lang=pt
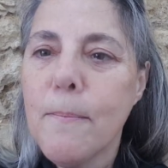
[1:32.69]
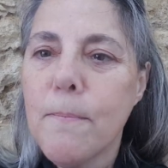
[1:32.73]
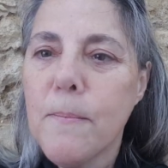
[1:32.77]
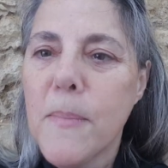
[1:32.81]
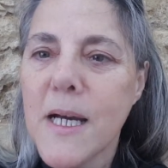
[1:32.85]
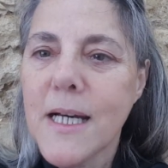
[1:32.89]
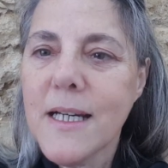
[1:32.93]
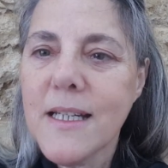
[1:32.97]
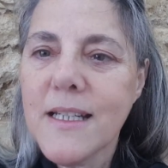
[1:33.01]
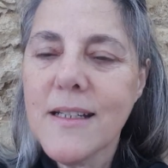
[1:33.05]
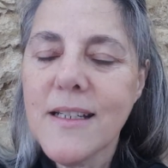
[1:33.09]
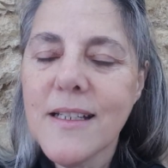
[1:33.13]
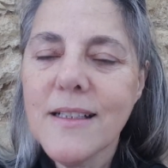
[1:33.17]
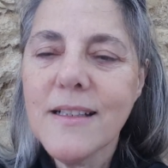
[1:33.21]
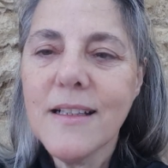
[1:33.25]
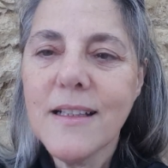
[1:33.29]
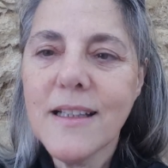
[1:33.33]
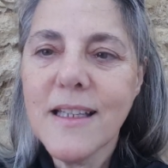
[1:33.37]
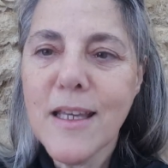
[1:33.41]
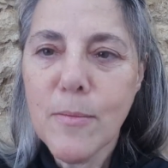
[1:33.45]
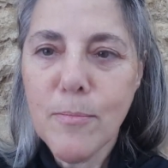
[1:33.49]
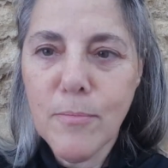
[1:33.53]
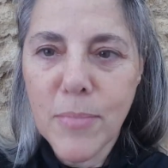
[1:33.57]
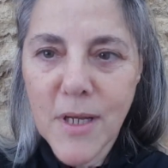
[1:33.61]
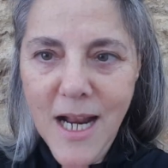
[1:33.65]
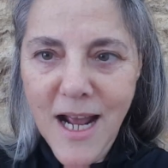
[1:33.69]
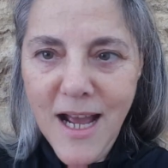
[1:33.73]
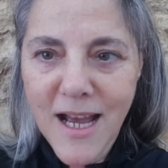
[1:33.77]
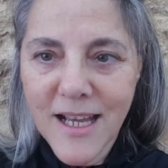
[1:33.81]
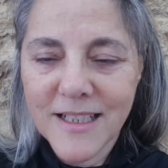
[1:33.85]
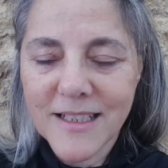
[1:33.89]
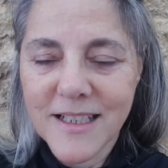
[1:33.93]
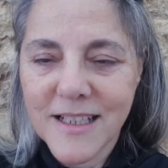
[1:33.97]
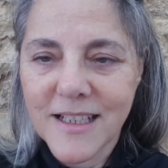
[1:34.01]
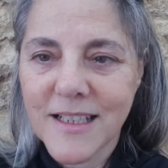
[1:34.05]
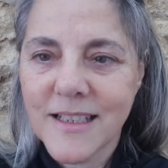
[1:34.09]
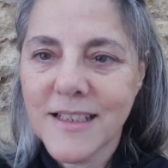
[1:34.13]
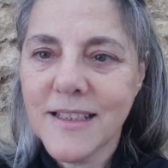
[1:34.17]
Para
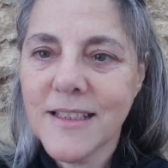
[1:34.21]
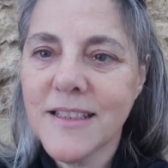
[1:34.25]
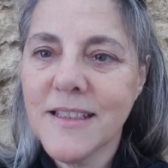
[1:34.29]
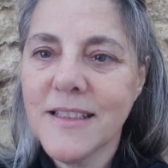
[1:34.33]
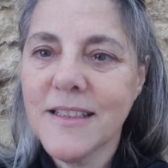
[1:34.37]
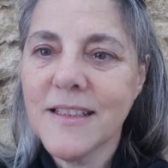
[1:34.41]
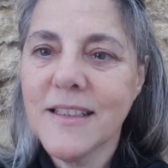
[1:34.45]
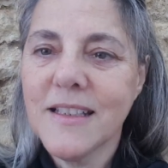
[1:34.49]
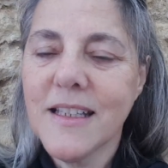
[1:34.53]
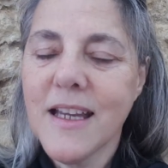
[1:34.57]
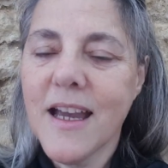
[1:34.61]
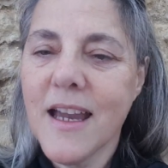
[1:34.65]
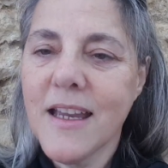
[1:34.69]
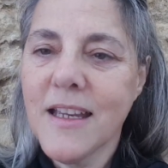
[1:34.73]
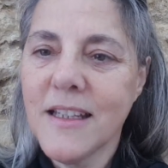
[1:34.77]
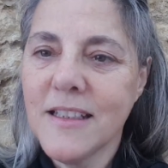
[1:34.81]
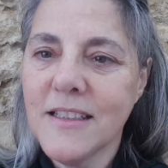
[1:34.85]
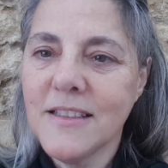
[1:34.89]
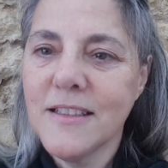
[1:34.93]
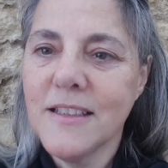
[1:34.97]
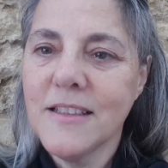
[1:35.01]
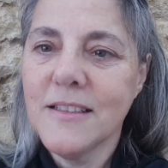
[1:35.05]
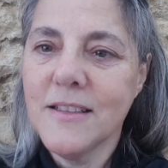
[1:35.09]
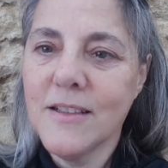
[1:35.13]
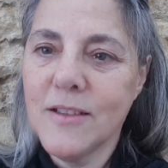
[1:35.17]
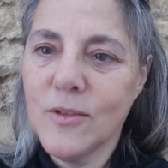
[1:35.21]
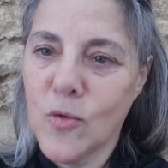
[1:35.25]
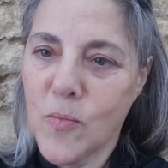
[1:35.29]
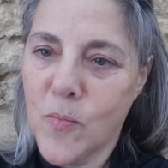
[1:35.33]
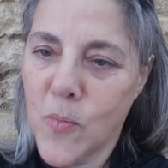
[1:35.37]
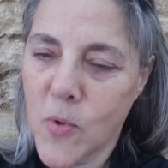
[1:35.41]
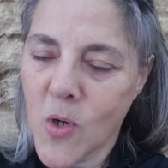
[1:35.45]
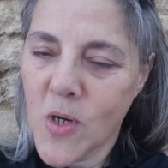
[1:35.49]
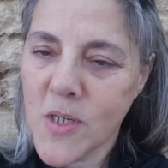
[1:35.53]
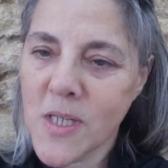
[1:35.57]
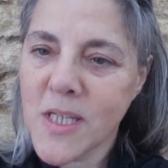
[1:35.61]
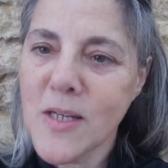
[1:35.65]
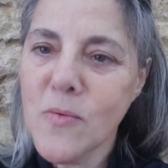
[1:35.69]
lembrar que em, no
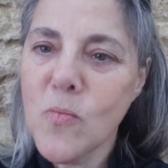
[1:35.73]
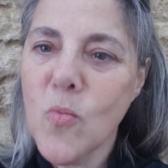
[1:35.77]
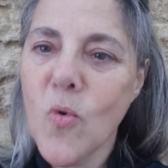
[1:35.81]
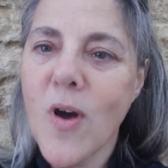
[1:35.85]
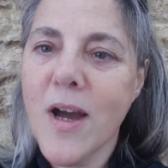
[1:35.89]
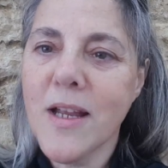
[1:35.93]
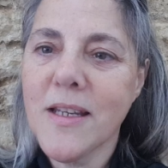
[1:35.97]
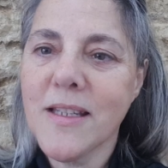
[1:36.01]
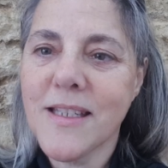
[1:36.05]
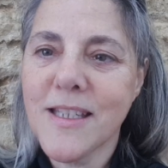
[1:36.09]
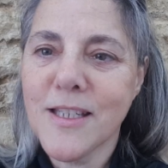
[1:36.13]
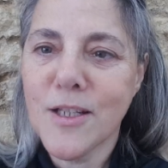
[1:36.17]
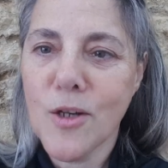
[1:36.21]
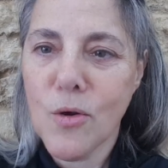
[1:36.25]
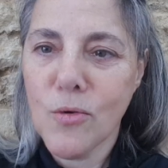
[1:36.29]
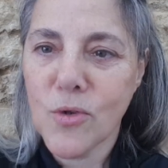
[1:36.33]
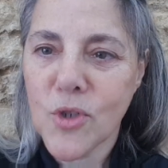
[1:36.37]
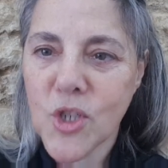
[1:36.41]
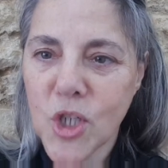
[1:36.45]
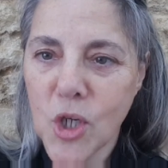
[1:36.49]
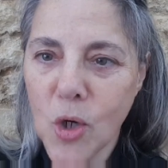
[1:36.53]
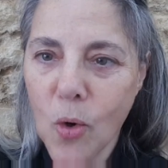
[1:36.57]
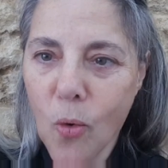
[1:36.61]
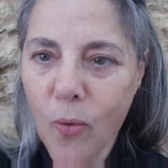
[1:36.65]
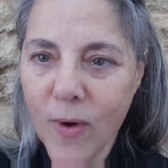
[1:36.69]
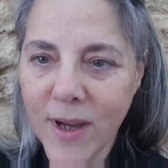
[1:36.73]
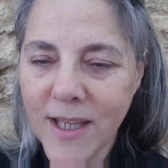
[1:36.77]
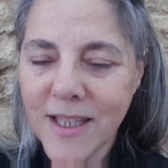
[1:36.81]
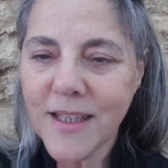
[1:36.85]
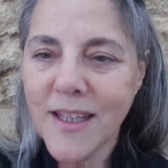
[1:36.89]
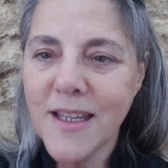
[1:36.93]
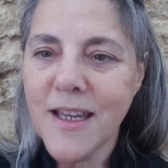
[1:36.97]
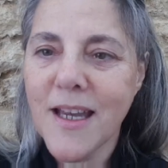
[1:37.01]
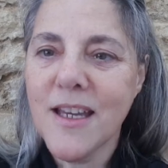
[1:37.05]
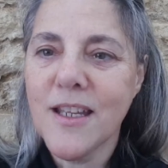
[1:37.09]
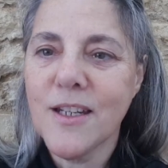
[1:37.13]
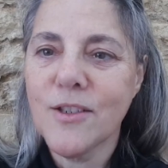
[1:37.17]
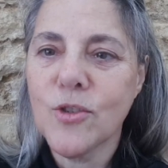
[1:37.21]
próximo ano serão os
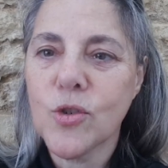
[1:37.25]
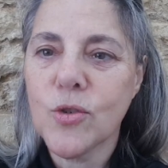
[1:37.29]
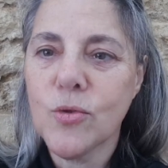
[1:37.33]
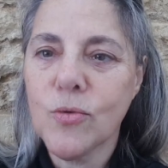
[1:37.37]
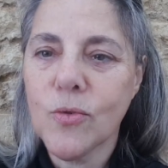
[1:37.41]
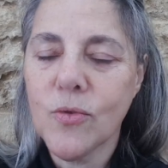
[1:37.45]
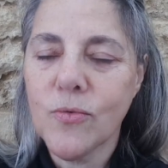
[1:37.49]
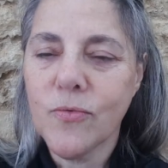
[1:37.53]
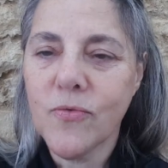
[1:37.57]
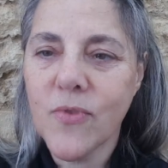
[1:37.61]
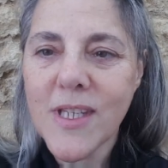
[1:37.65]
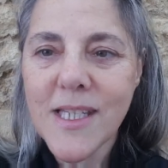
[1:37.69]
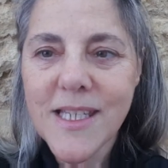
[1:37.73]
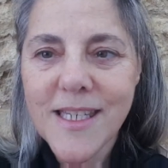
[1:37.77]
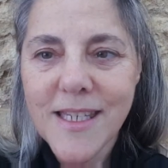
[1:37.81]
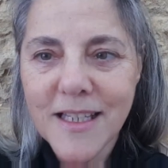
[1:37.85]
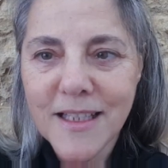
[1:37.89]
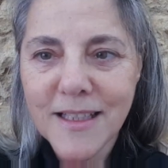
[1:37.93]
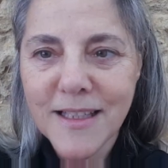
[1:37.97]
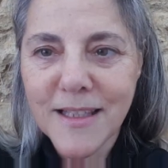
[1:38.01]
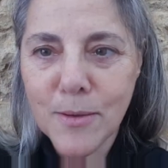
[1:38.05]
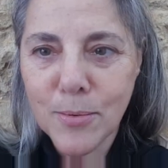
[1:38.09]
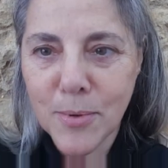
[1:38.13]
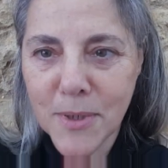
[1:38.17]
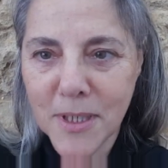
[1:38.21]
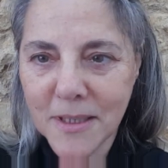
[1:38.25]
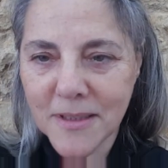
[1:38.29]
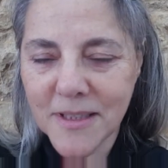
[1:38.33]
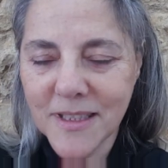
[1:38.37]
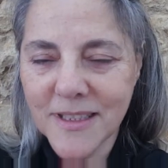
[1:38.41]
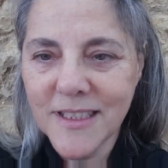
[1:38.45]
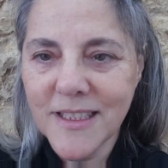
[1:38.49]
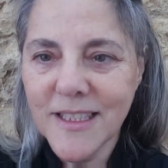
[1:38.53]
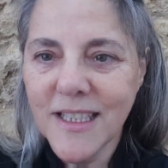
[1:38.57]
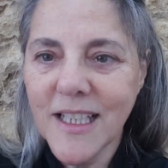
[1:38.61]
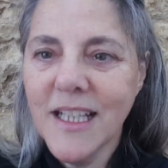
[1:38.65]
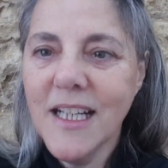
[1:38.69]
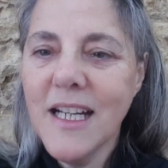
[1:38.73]
50 anos do 25 de
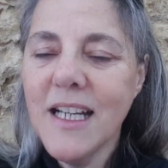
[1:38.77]
Abril,